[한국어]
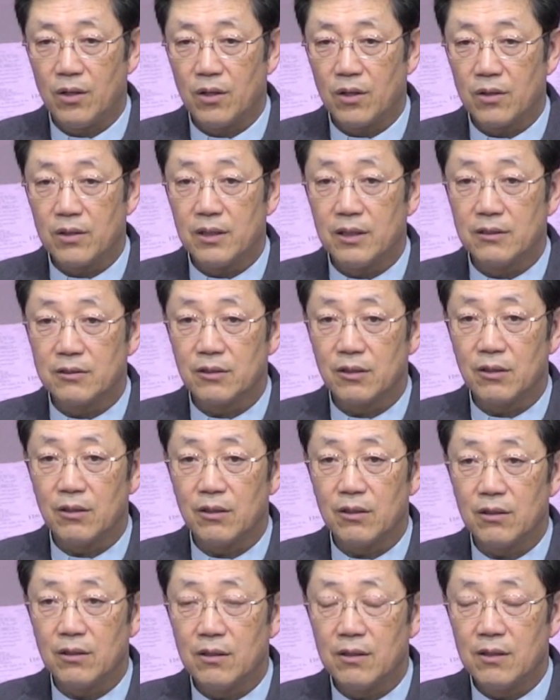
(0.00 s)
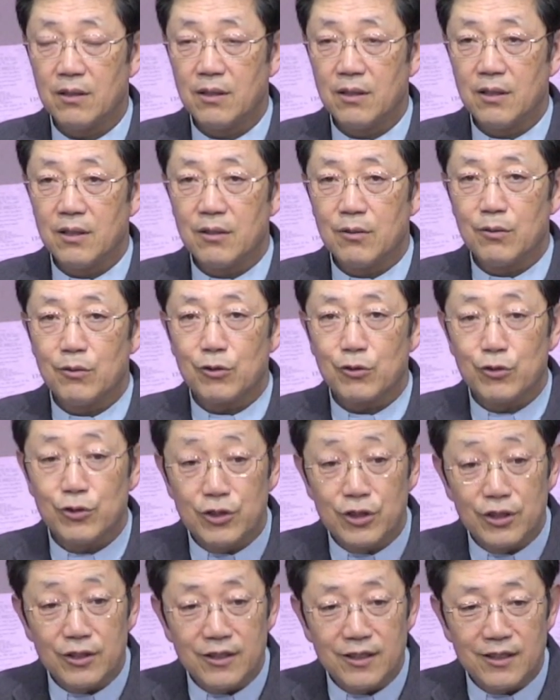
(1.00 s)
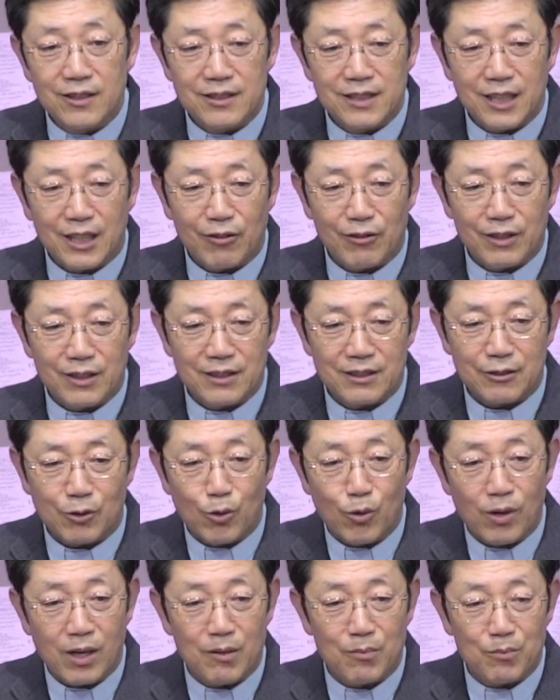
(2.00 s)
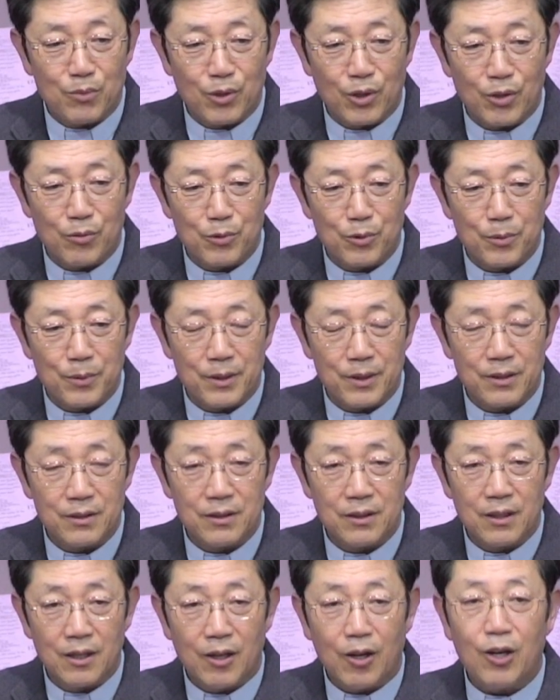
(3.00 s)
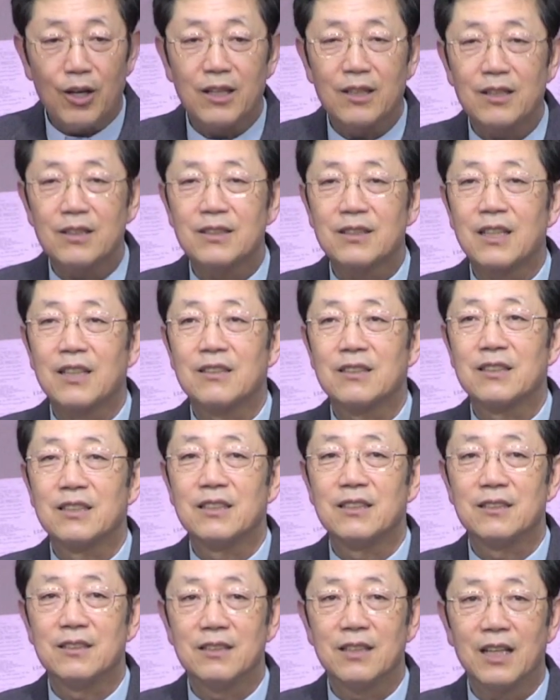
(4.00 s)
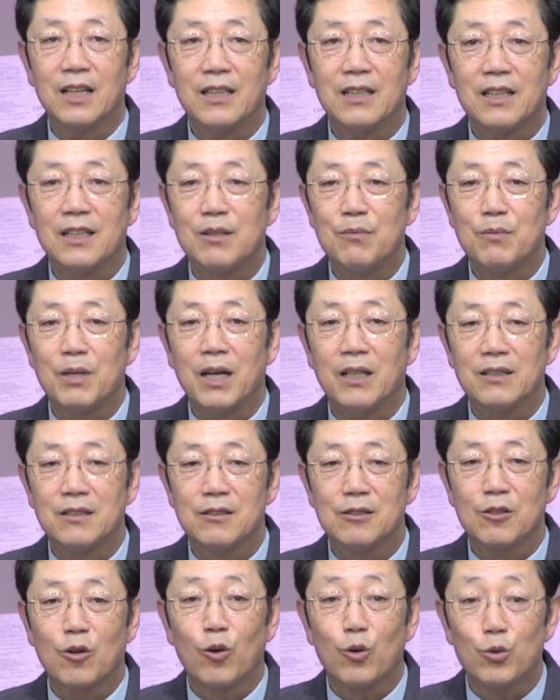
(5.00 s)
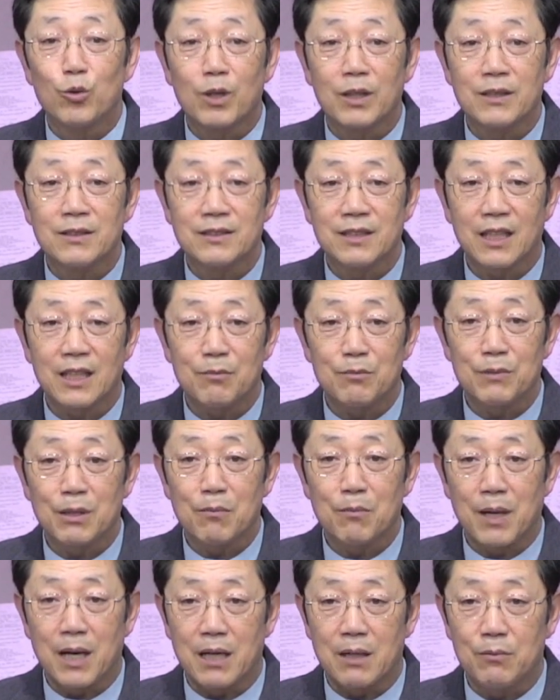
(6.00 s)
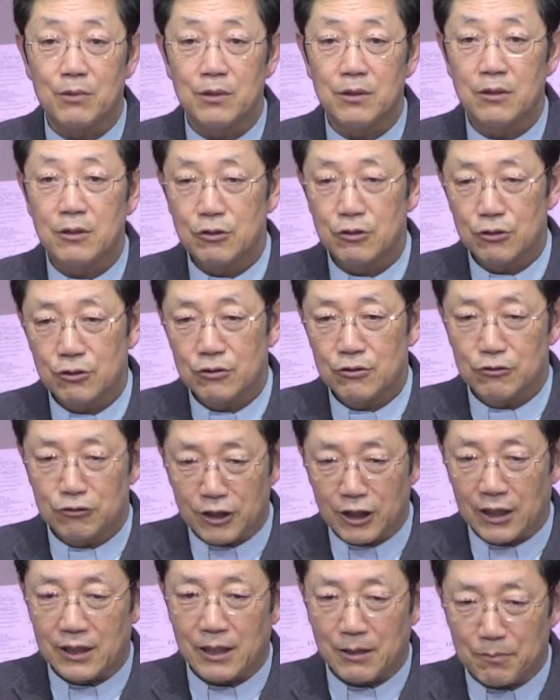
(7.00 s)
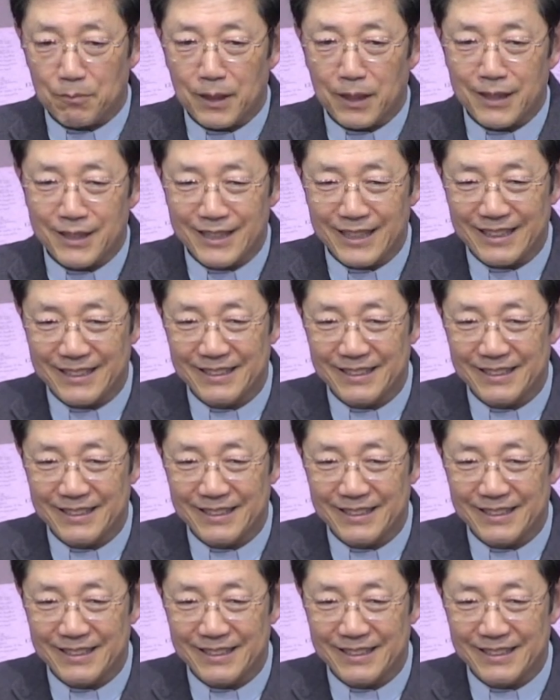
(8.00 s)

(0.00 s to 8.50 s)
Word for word: 그래서 귀신 들린 자 우리가 공감봉에 보면은 아 당신은 하나님의 아들 거룩한 사람이다 말하면 샤다 파죠